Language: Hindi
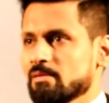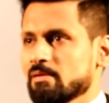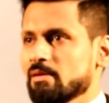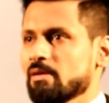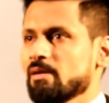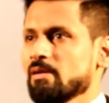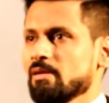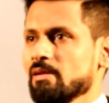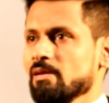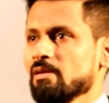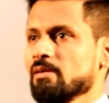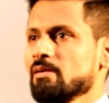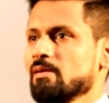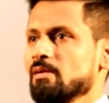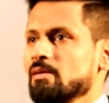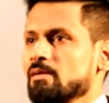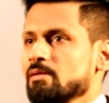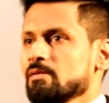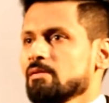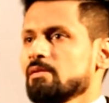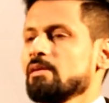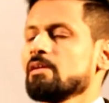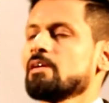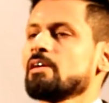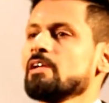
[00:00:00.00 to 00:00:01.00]
है ना
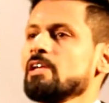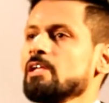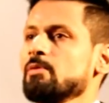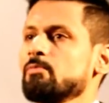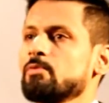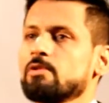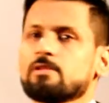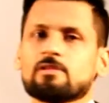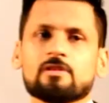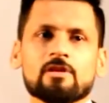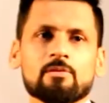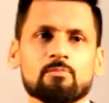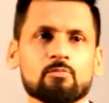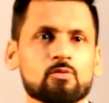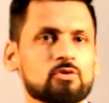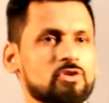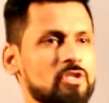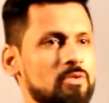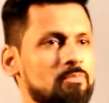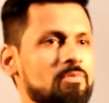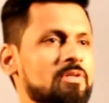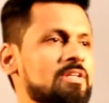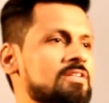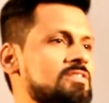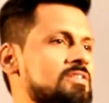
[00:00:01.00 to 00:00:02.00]
किक नहीं मिलती मुझे
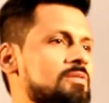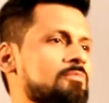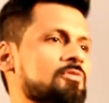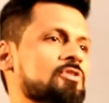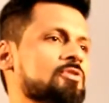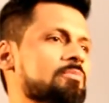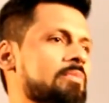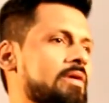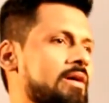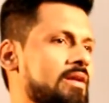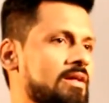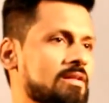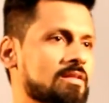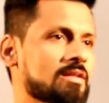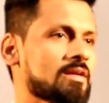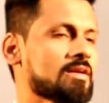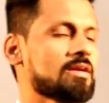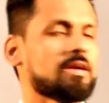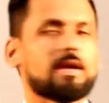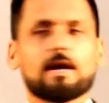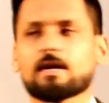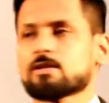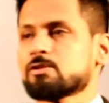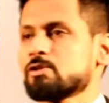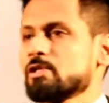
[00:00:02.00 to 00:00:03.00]
भी नहीं समझ में आ रहा था
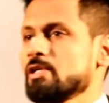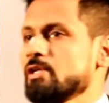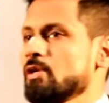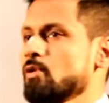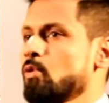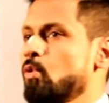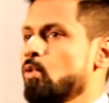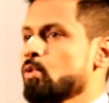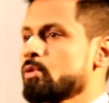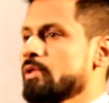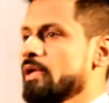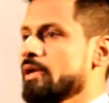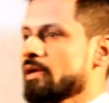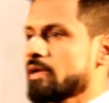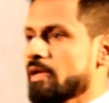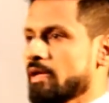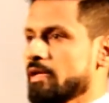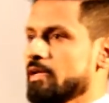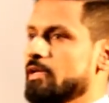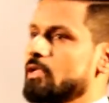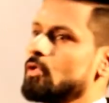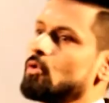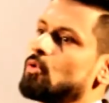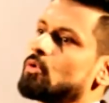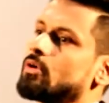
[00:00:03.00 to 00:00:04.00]
कि एक्चुअली ये होता कि
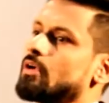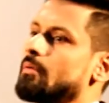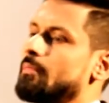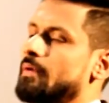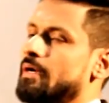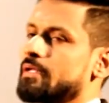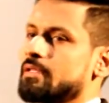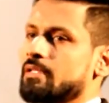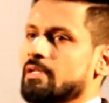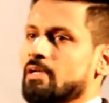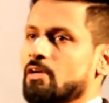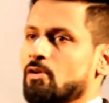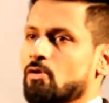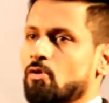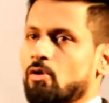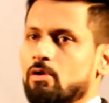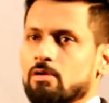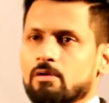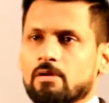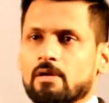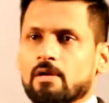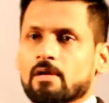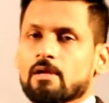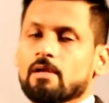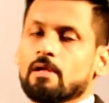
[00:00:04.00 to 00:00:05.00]
ये लोग कमाते हैं
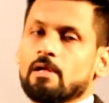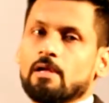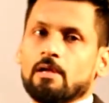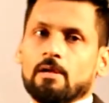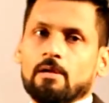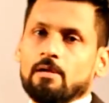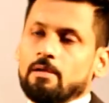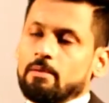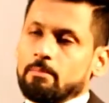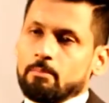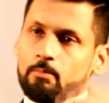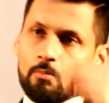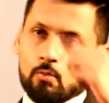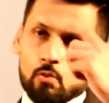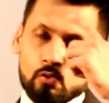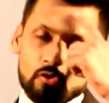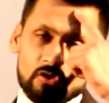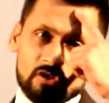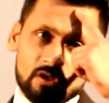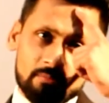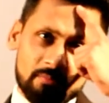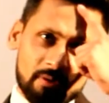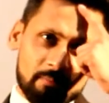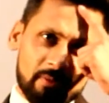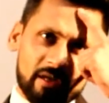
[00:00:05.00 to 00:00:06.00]
ऑल उस
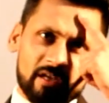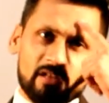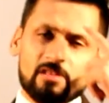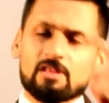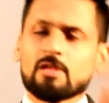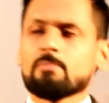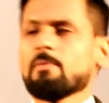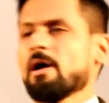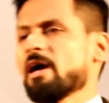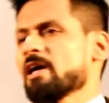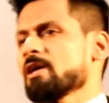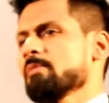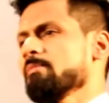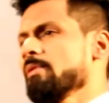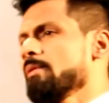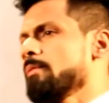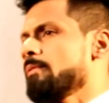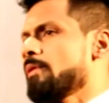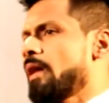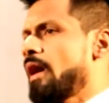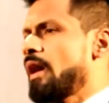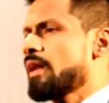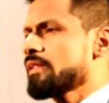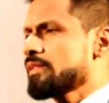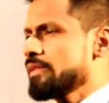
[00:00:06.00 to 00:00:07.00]
समय हमारे दिमाग में
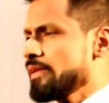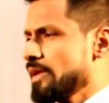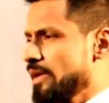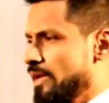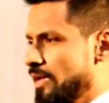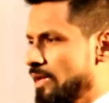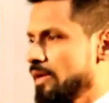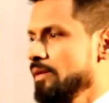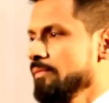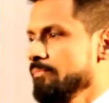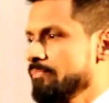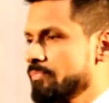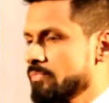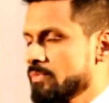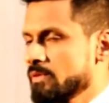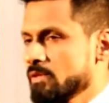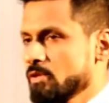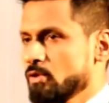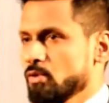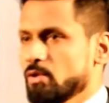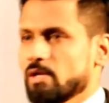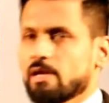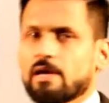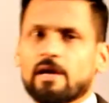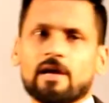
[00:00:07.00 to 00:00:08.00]
आता है
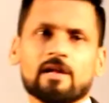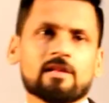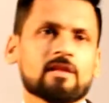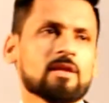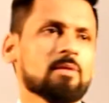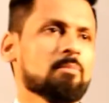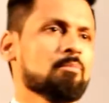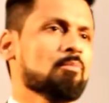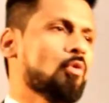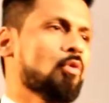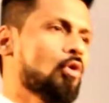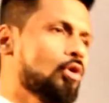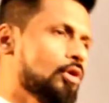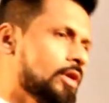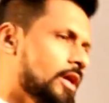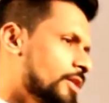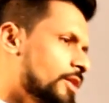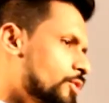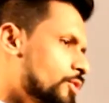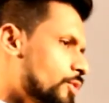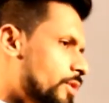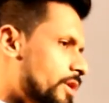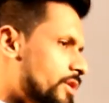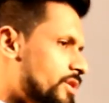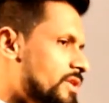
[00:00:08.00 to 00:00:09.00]
क्योंकि कहते हैं मोर
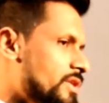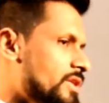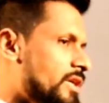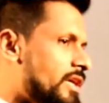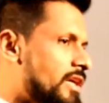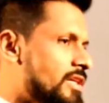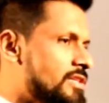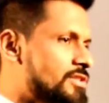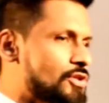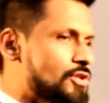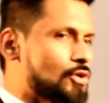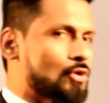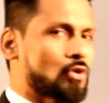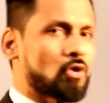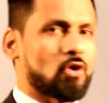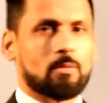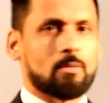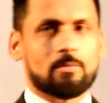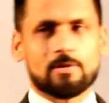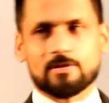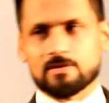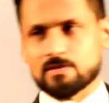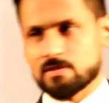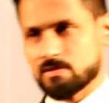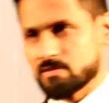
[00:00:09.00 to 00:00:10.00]
एजुकेशन किल्स योर
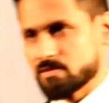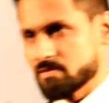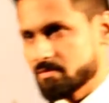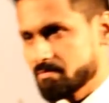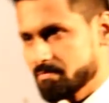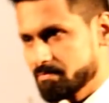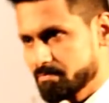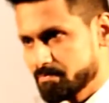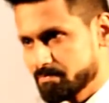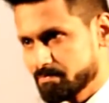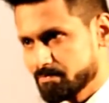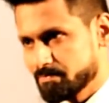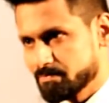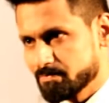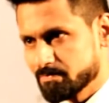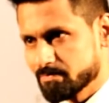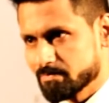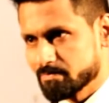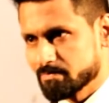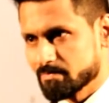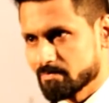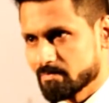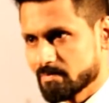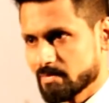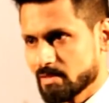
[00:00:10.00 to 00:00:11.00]
कॉमन सेंस
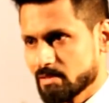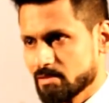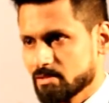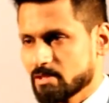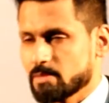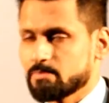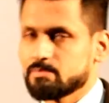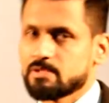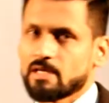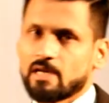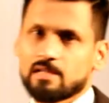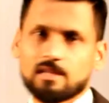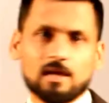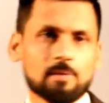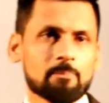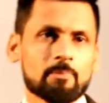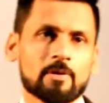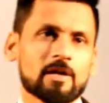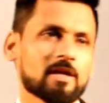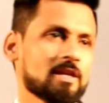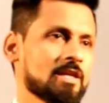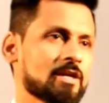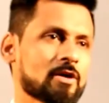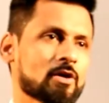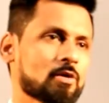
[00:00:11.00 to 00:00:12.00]
जब ज्यादा
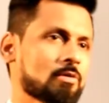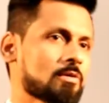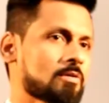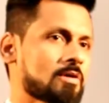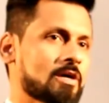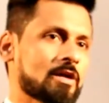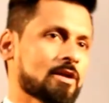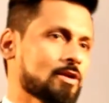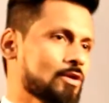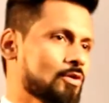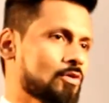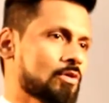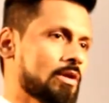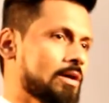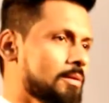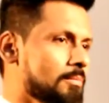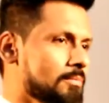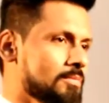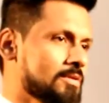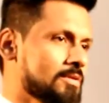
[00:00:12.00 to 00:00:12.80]
पढ़े लिखे तो कर लो ना